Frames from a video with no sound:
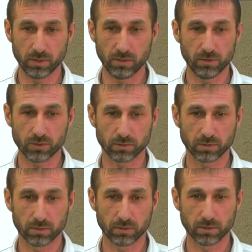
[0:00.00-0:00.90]
не вижу.
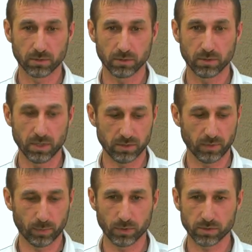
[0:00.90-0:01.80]
Угу. Есть
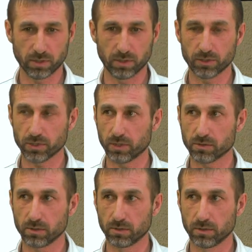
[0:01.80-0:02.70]
вопросы, они
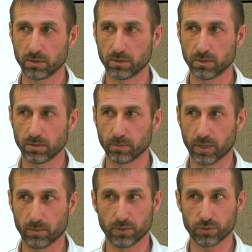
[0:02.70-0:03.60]
решаются.
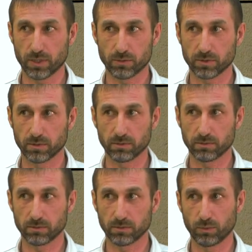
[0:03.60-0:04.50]
Прям решаются,
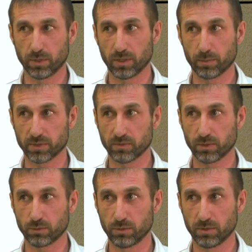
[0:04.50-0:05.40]
грубо говоря, по
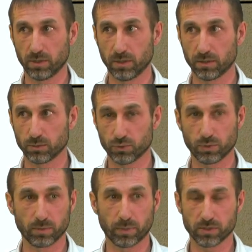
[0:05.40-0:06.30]
звонку. Ну
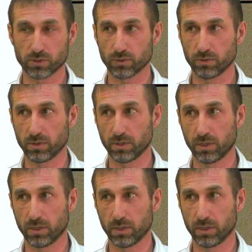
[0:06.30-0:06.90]
что-то произошло,